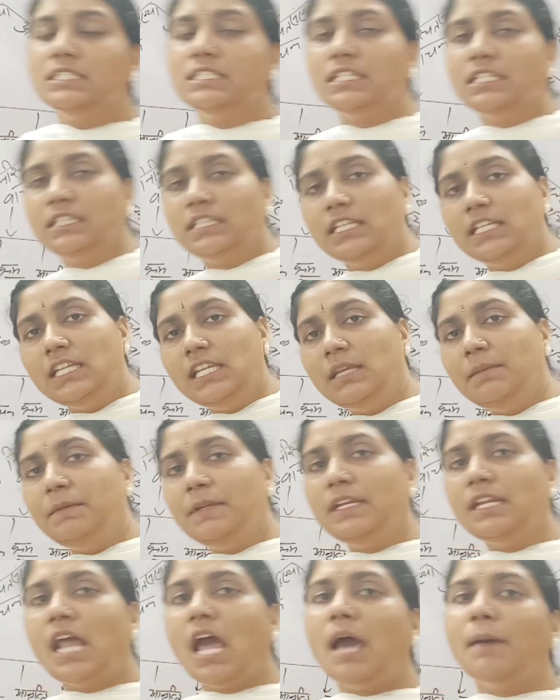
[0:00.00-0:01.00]
जितनी
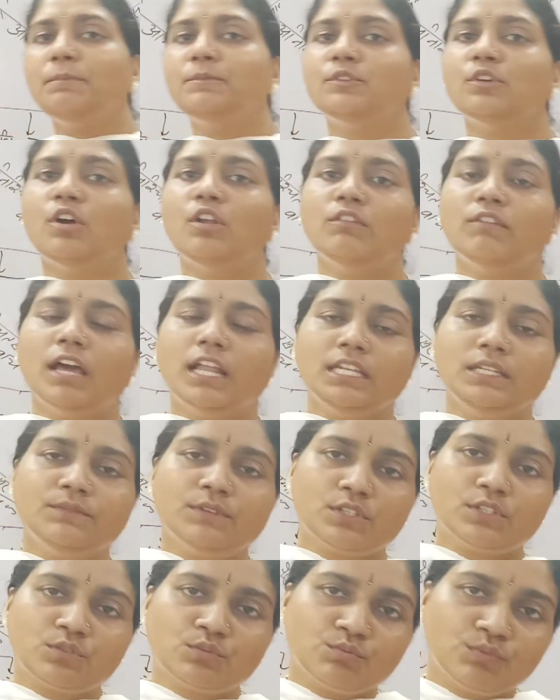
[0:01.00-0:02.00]
भी नाप तौल वाली
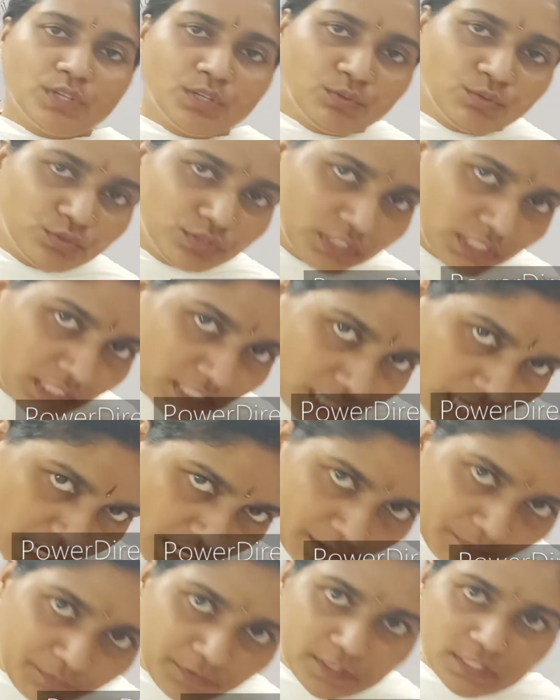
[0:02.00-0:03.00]
वस्तुएं होती
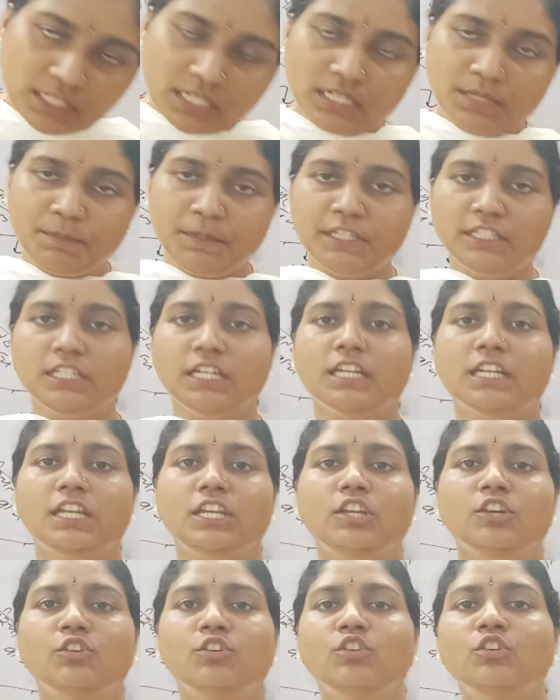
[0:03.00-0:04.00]
हैं फिर से रिपीट कर
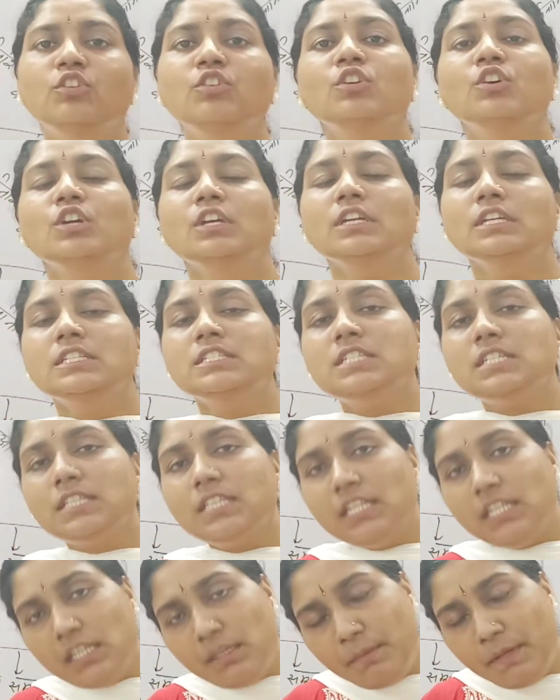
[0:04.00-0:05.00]
रही हूँ
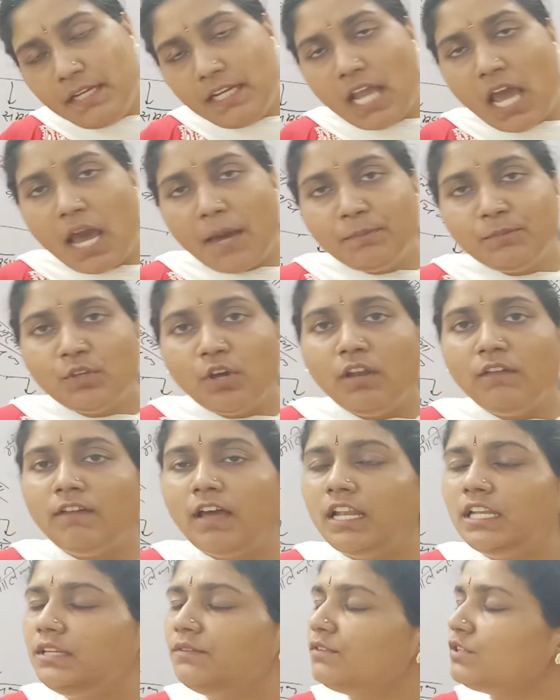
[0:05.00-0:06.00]
जितनी भी नाप तौल
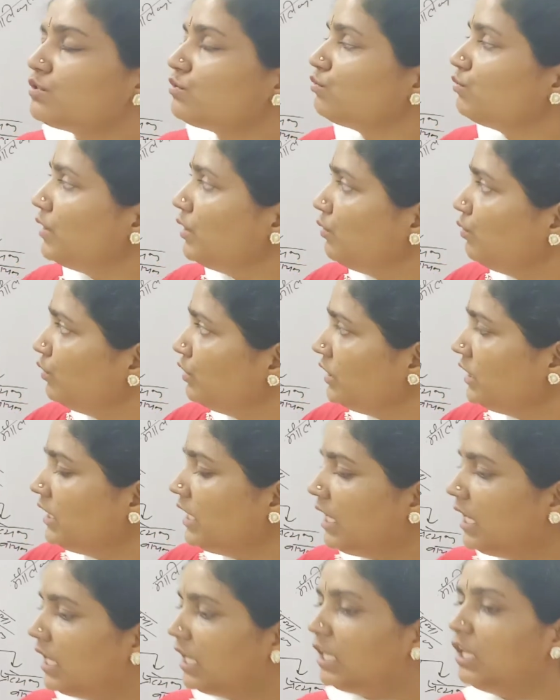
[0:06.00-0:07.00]
वाली वस्तुएं होती
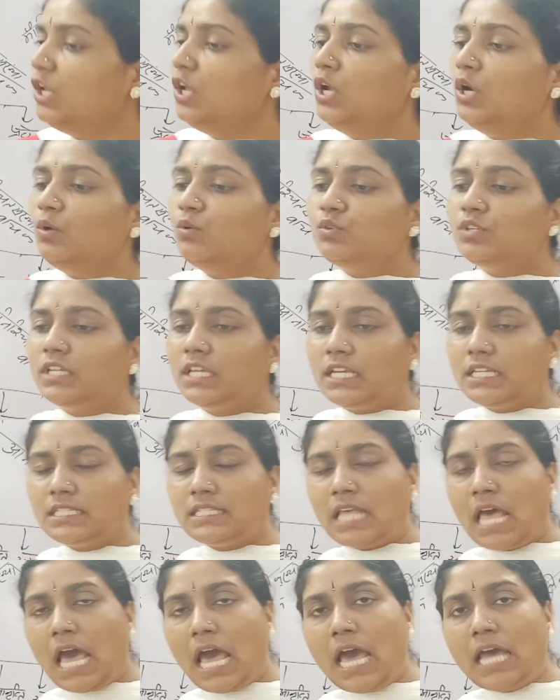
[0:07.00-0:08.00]
हैं उनके
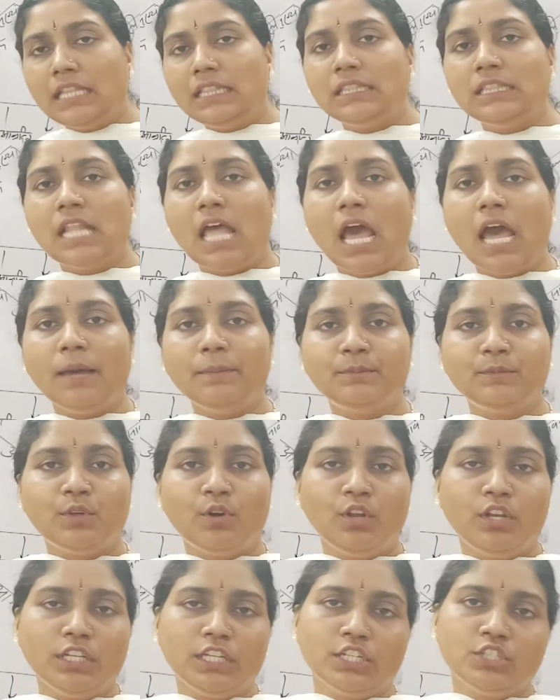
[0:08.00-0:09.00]
साथ नाप
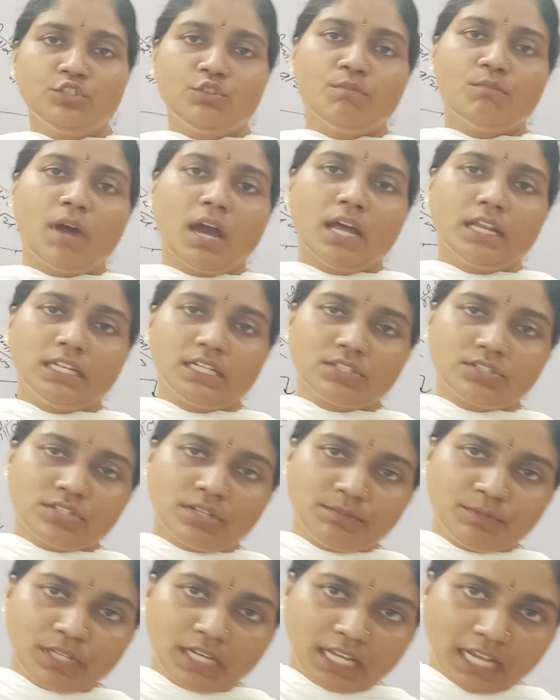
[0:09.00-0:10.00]
तौल के जो मानक
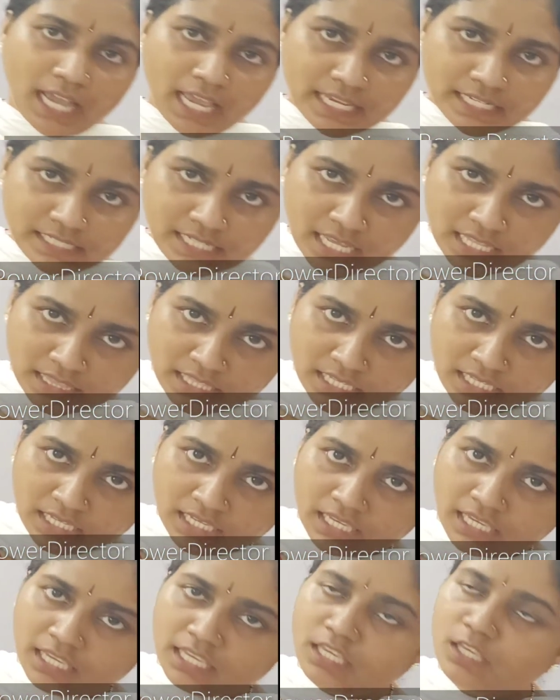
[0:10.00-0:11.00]
शब्द लगाए जाते
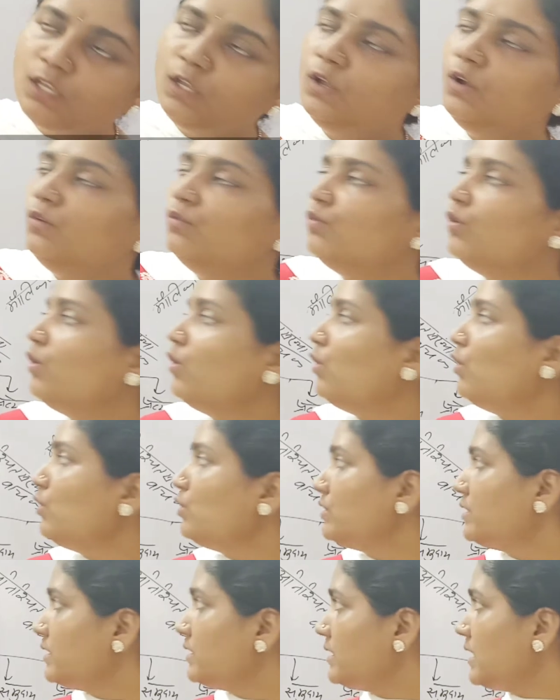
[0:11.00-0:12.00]
हैं वो
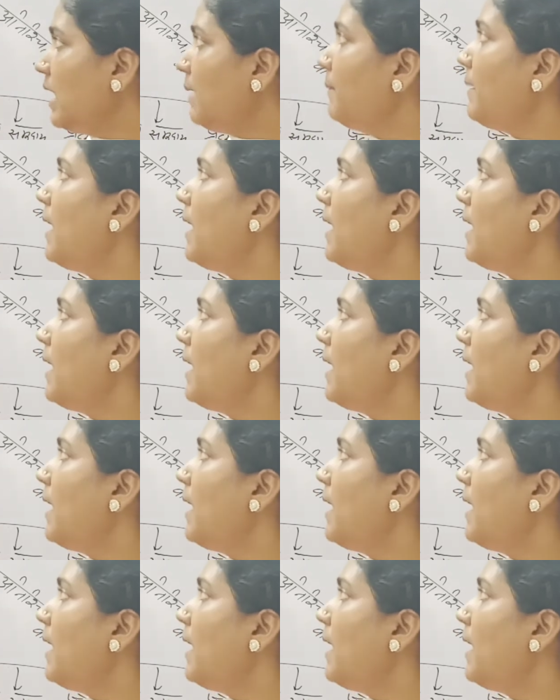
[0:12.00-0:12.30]
सब